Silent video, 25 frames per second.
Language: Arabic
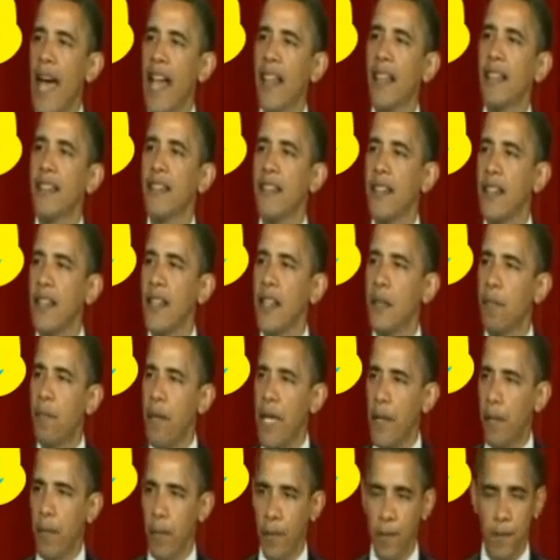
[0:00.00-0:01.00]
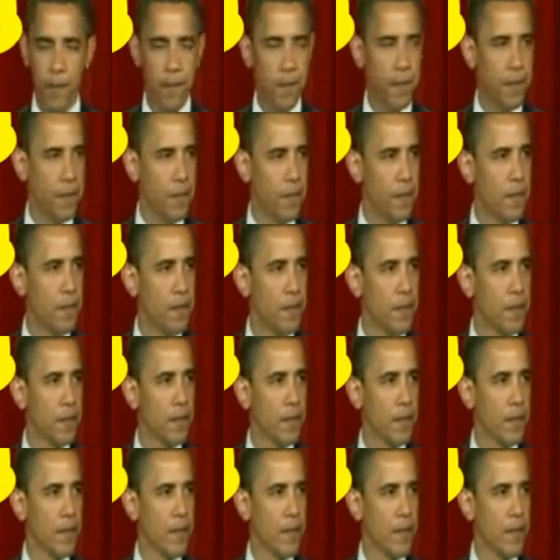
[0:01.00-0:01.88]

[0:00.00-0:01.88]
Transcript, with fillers: دايت الدبلوماطه وداني خدمن